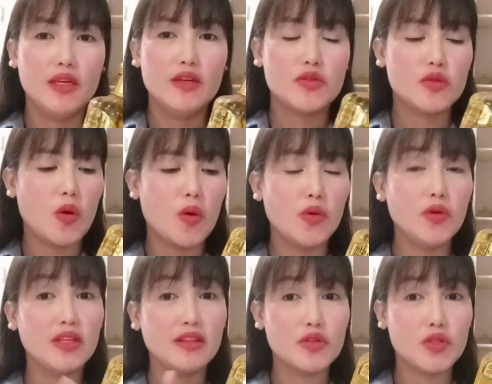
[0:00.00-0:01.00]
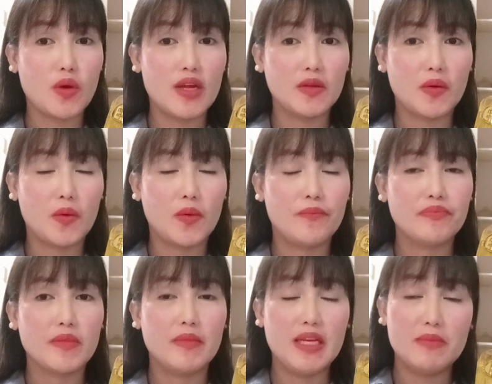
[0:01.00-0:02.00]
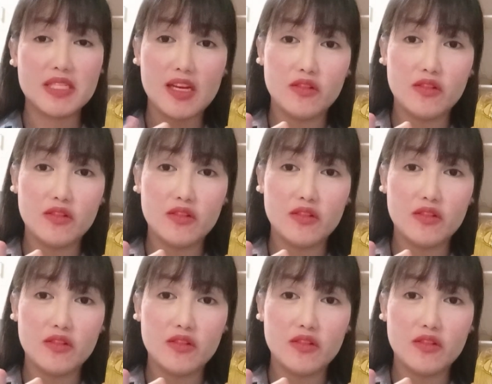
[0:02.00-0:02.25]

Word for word: So, yun ang nagustuhan ko. Maliban sa